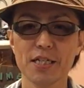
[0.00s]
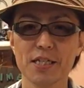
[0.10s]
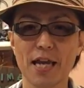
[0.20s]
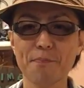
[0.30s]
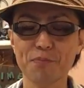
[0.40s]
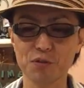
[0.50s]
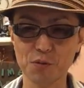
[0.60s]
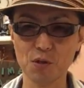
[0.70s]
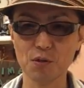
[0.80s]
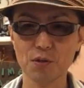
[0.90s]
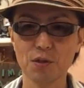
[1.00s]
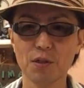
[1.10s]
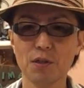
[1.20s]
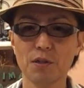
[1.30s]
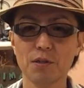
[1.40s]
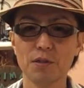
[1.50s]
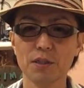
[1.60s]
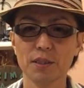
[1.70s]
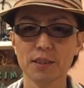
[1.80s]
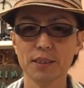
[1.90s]
シャンプーも
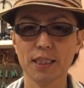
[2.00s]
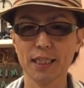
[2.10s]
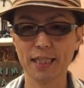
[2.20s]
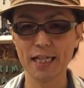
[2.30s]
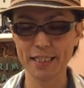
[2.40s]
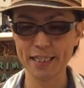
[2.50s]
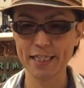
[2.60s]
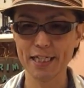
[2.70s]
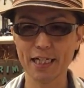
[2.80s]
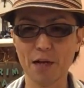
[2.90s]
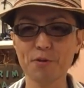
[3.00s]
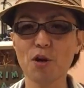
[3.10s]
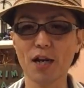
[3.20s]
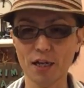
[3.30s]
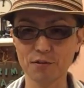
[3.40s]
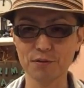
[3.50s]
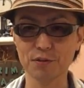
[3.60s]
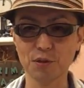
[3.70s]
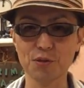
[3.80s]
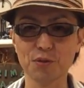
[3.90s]
ただ単に髪を洗う
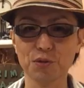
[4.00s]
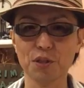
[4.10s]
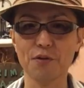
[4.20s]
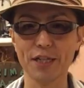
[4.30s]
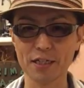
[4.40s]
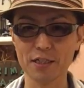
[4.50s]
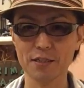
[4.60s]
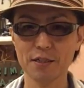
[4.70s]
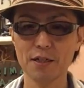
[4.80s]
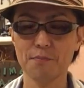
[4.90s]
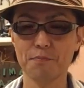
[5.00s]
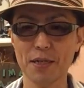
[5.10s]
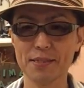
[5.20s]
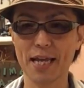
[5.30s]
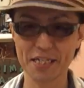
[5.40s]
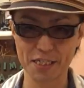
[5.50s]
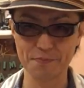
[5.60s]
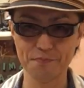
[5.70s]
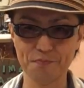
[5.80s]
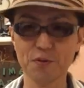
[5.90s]
ということではなくマッサージ
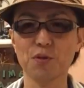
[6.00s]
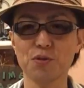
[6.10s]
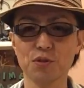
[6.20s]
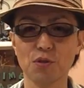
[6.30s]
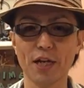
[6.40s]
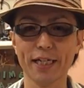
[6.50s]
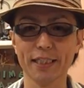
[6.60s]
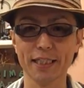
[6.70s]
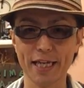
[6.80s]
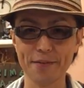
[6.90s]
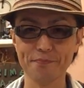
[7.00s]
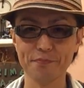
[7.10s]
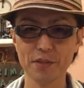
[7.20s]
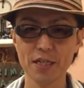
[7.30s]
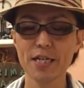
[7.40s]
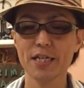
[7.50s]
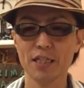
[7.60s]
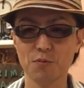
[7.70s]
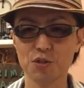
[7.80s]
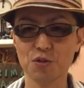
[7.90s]
という捉え方で
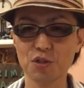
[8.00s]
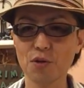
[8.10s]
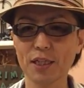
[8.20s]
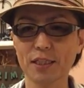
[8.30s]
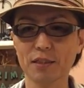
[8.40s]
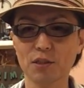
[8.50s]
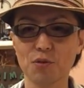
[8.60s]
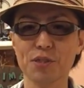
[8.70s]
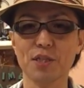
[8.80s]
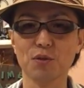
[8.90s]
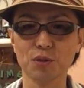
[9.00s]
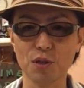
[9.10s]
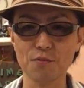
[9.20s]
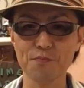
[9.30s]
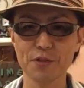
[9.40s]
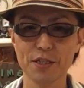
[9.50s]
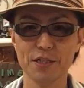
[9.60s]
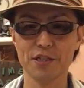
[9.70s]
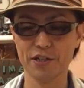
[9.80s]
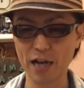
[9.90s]
気持ちよいのは当然のこと
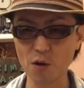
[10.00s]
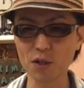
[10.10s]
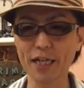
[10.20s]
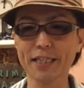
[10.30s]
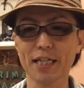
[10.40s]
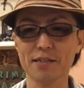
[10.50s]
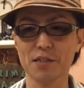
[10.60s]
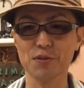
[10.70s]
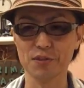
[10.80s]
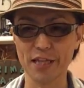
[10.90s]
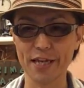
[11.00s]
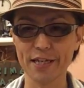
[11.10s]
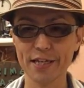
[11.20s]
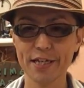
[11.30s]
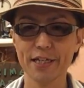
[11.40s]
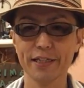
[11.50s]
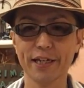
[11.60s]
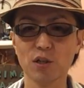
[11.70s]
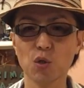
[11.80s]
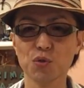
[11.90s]
時間をかけた施術で
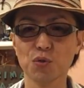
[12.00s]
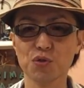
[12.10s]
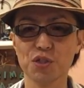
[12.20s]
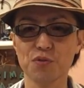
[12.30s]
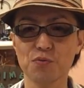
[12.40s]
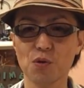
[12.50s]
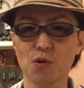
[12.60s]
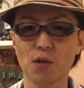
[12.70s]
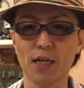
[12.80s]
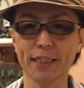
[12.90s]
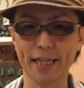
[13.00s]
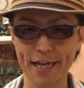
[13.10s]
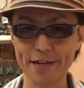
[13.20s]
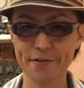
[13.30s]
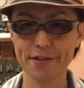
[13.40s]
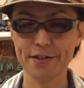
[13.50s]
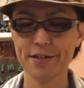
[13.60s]
血行促進を与え